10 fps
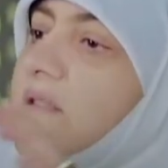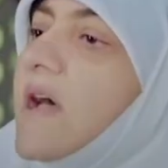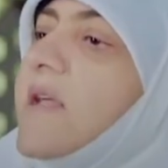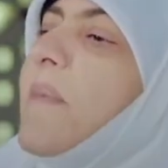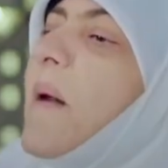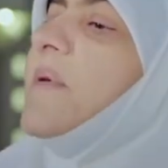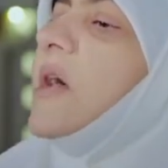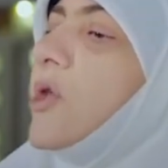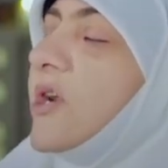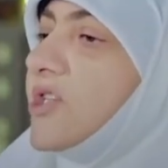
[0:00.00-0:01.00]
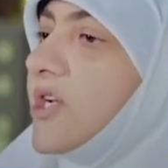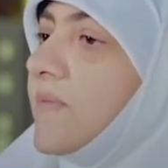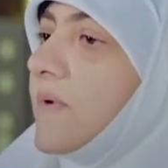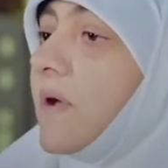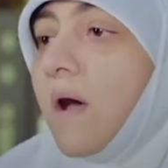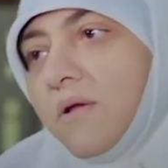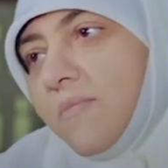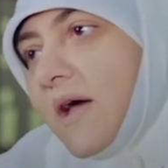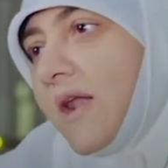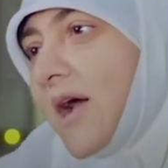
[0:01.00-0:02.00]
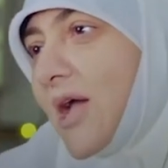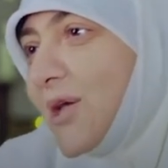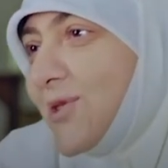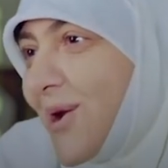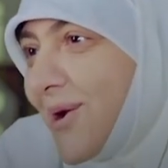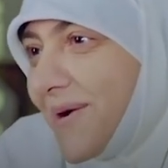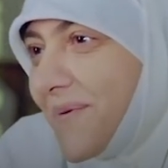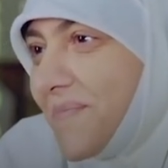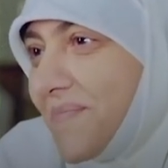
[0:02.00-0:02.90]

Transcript: طيب ما بيختارش اه يبقى غيرك هيختار لك